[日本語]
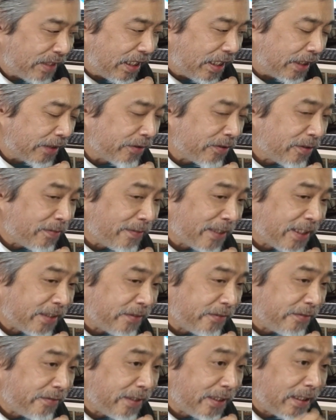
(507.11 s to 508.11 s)
うアンドロメダ
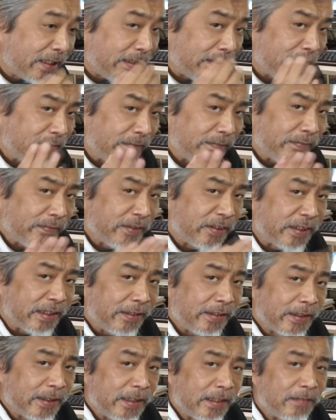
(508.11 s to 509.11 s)
級が
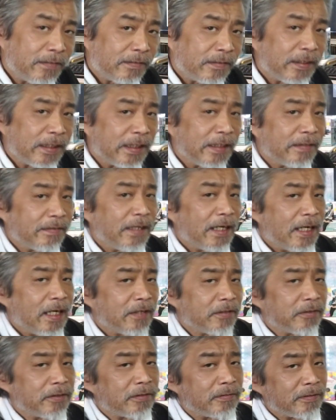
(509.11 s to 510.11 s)
伝わってるんであ
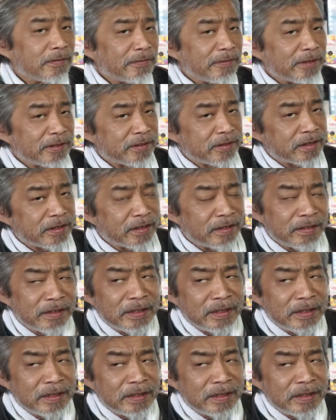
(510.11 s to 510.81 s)
ると思いますし、